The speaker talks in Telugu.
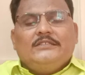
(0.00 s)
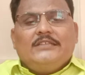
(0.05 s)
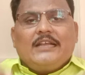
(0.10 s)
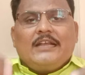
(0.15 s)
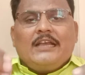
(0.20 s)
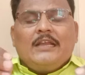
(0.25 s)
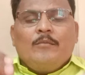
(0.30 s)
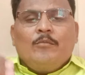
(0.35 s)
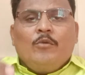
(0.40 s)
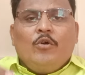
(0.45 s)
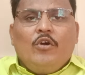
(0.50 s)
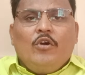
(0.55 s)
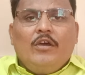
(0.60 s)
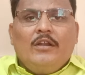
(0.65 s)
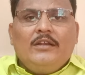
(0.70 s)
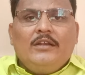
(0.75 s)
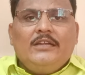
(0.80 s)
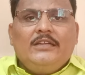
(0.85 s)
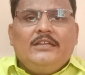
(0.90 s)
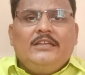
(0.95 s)

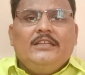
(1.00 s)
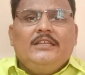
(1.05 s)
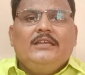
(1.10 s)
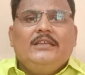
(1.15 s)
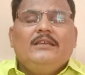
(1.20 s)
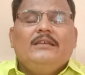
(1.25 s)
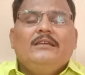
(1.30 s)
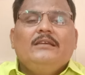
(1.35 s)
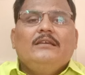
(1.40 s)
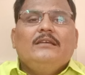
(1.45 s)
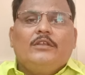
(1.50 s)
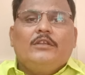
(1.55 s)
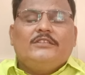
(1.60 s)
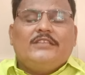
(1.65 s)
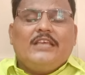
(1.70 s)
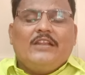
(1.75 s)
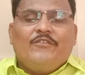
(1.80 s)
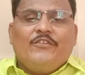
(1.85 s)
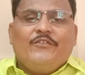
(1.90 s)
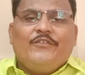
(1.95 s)
జగన్మోహన్ రెడ్డి
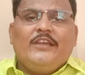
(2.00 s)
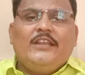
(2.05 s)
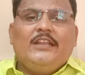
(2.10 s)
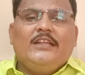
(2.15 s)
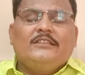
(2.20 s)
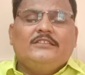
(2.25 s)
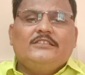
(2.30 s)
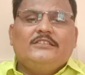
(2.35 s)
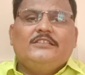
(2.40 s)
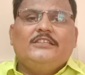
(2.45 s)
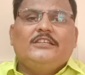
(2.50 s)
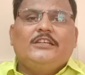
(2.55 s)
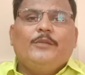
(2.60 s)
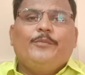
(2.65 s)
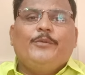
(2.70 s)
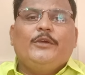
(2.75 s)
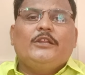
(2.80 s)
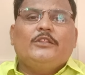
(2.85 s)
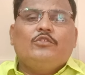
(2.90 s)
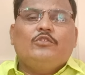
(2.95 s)
సెల్ఫ్ ఫైనాన్స్ సీట్ల
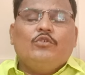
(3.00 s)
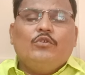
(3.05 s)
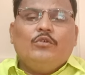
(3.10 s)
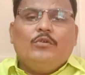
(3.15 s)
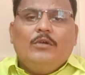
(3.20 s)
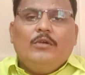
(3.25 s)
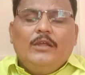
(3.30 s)
పేరుతో